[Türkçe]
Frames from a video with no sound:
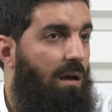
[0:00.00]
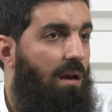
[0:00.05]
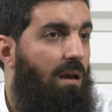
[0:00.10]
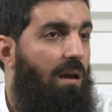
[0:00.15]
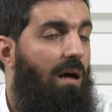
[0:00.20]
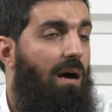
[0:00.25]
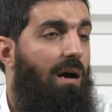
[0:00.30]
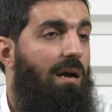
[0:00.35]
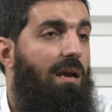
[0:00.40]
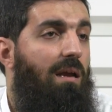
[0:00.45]

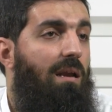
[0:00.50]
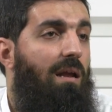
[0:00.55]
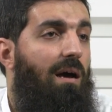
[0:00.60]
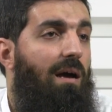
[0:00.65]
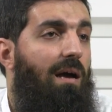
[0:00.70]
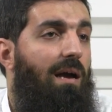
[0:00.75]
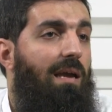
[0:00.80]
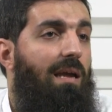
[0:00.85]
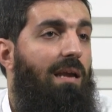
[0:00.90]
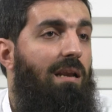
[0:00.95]
La
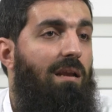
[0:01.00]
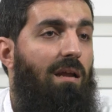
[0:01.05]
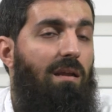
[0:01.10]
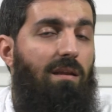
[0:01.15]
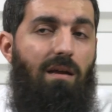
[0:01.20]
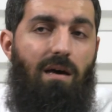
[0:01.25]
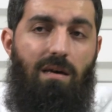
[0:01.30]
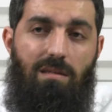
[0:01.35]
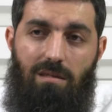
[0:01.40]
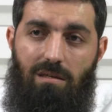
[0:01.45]
ilahe
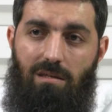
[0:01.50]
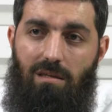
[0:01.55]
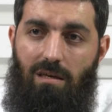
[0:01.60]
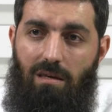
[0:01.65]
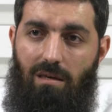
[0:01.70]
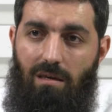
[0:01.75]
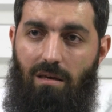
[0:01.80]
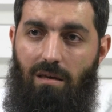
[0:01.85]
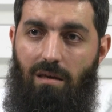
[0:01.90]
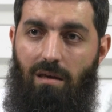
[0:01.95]
illallah'tır
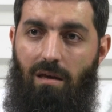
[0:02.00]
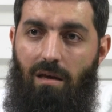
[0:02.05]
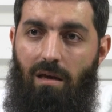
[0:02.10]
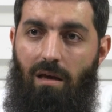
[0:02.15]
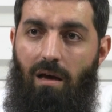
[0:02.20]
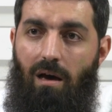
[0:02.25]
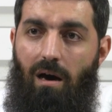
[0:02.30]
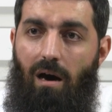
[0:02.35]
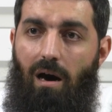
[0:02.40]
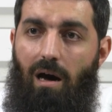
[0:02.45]
ki
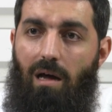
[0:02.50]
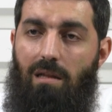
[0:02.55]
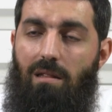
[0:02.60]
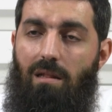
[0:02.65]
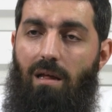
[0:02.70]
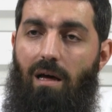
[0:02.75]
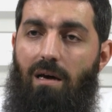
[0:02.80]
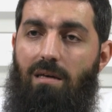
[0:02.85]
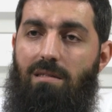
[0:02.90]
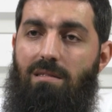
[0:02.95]

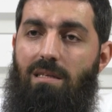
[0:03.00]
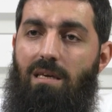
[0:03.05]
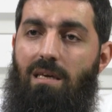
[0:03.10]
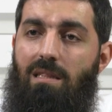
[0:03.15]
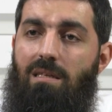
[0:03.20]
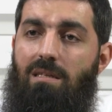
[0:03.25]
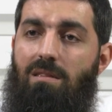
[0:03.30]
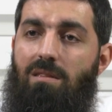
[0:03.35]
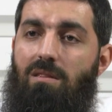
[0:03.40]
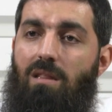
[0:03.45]
Allah
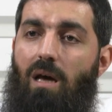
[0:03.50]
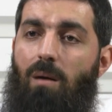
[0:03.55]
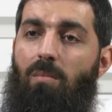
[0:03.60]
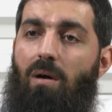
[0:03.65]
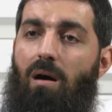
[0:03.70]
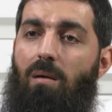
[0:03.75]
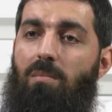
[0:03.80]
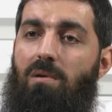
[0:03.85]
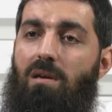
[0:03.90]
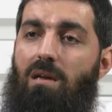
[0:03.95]
dinin
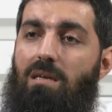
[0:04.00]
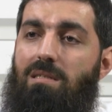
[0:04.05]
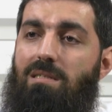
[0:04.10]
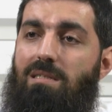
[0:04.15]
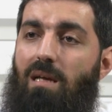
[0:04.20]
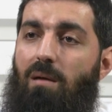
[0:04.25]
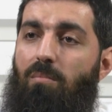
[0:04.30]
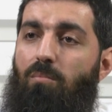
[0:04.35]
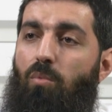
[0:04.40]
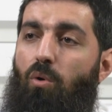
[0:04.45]
tamamına
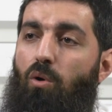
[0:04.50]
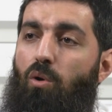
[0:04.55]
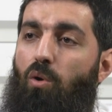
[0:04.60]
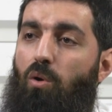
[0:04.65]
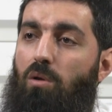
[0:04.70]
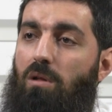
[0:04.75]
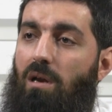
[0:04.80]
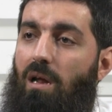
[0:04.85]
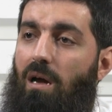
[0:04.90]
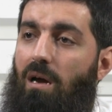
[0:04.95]
sembol
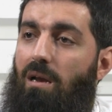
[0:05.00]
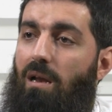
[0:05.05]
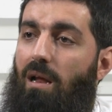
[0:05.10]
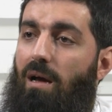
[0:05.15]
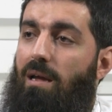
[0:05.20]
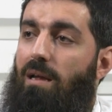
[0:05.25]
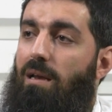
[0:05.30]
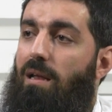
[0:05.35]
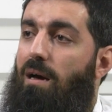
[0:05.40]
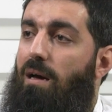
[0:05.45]
olarak
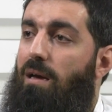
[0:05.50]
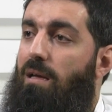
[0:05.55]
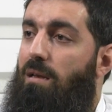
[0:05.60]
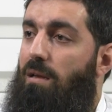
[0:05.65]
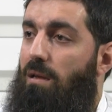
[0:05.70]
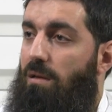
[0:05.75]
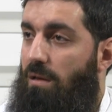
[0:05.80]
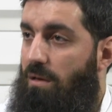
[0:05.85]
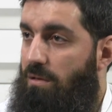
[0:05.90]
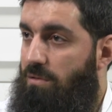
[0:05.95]
La ilahe
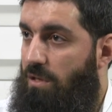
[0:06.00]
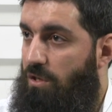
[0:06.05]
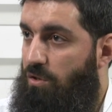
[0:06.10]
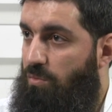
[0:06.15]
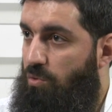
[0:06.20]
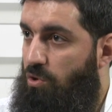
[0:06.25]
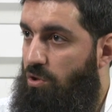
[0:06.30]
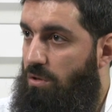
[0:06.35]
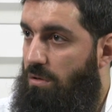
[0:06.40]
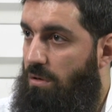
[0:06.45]
illallah
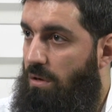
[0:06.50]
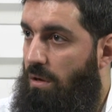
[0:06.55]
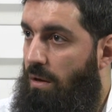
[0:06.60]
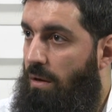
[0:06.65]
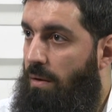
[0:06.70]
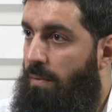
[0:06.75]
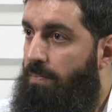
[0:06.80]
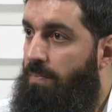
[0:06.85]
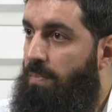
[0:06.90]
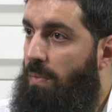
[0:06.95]
seçmiştir.
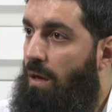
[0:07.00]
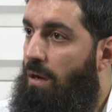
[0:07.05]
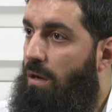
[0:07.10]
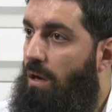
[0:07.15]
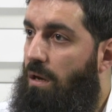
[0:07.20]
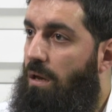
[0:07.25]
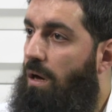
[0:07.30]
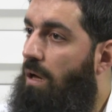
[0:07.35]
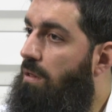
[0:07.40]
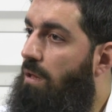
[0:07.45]

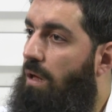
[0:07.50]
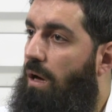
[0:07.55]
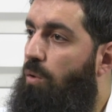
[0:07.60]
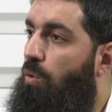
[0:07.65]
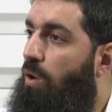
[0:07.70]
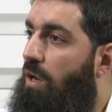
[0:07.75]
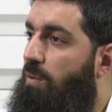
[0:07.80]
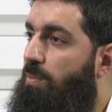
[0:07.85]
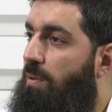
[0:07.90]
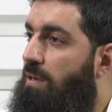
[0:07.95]
Yani
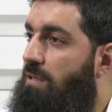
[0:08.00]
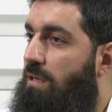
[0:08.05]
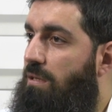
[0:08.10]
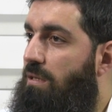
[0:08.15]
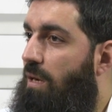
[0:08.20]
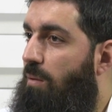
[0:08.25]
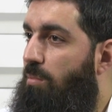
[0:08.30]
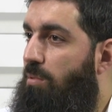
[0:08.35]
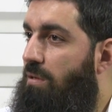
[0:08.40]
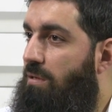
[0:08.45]
Allahu Ekber de
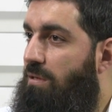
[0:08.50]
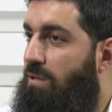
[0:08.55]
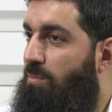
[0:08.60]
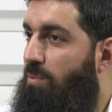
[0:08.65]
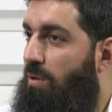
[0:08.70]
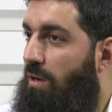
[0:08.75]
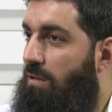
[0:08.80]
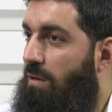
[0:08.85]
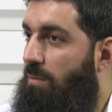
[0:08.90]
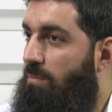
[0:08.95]
diyebilirdi
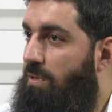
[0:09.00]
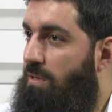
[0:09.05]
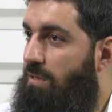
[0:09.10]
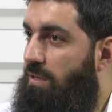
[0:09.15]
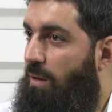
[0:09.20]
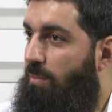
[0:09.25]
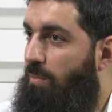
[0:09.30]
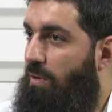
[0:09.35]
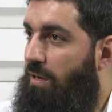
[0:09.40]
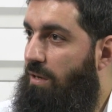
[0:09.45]
bir adam
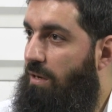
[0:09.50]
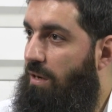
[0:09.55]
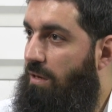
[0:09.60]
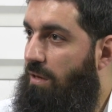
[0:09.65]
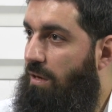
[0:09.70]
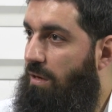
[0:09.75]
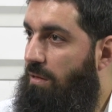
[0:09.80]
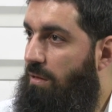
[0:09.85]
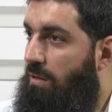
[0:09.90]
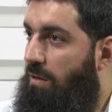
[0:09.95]
İslam'a
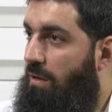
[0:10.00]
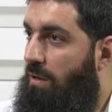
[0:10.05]
girerken.